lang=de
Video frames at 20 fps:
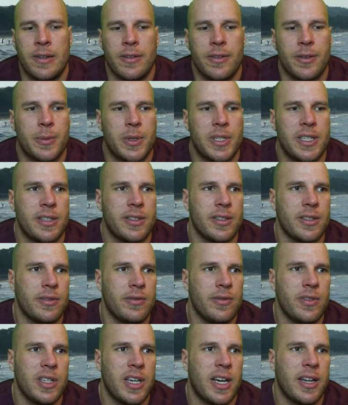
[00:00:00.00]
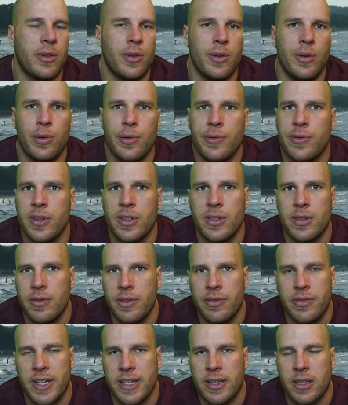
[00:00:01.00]
Wenn man jetzt irgendwie an den Hüften irgendwie
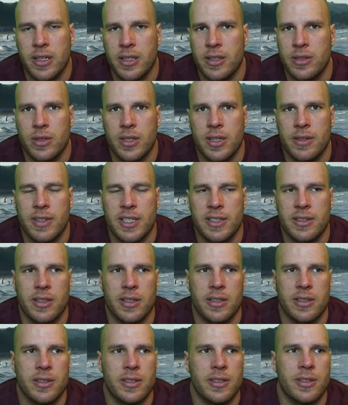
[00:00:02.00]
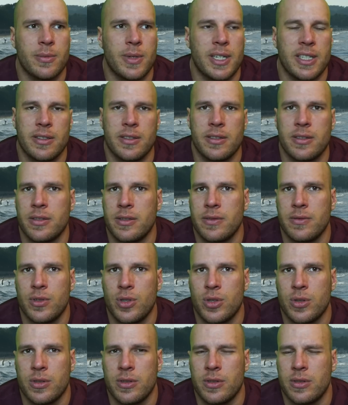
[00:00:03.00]
Fett kriegt oder was, dann ist es meistens irgendwie
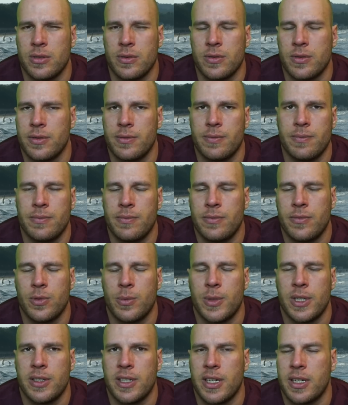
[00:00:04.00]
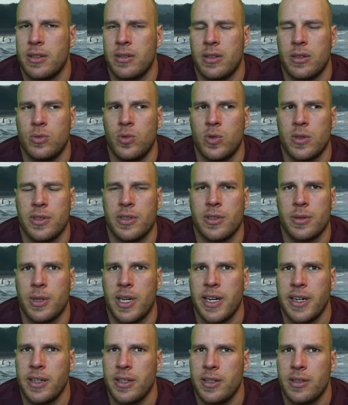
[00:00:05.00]
schon so, wo man sagt, na nu, das war
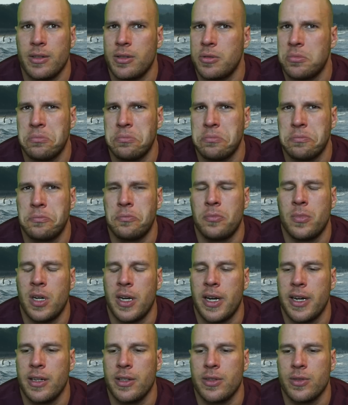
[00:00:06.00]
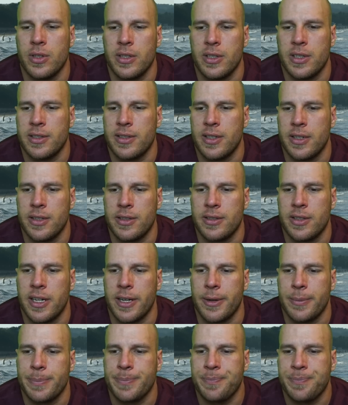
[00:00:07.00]
eigentlich, eigentlich sollte das da nicht sein.